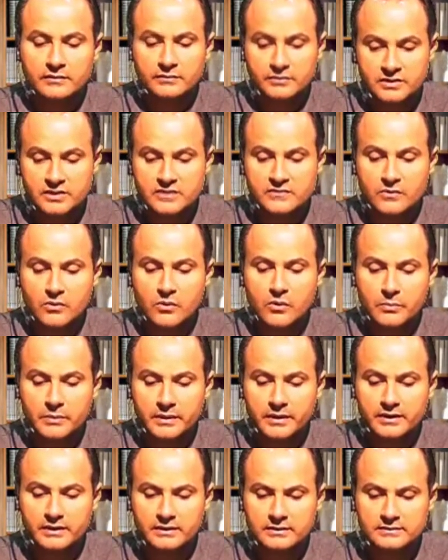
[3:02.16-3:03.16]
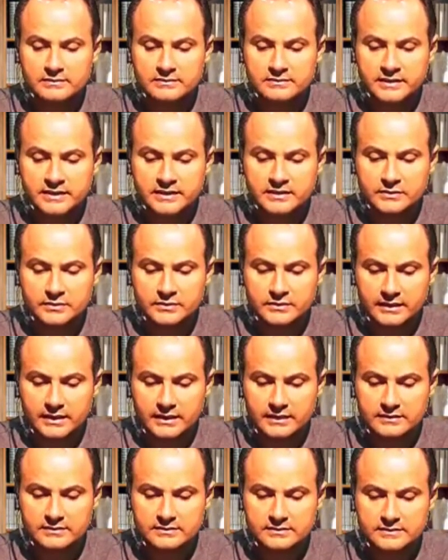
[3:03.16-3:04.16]
e vocês vão comer dentro
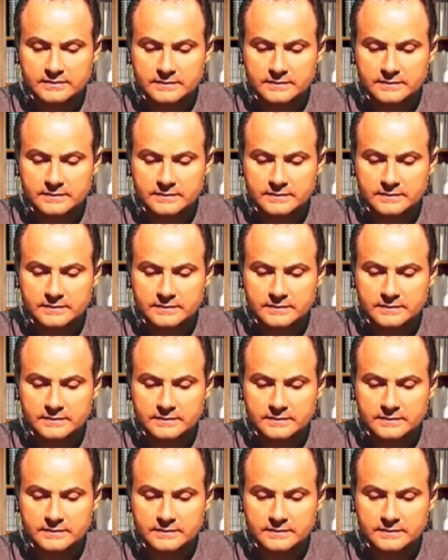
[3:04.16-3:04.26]
delas.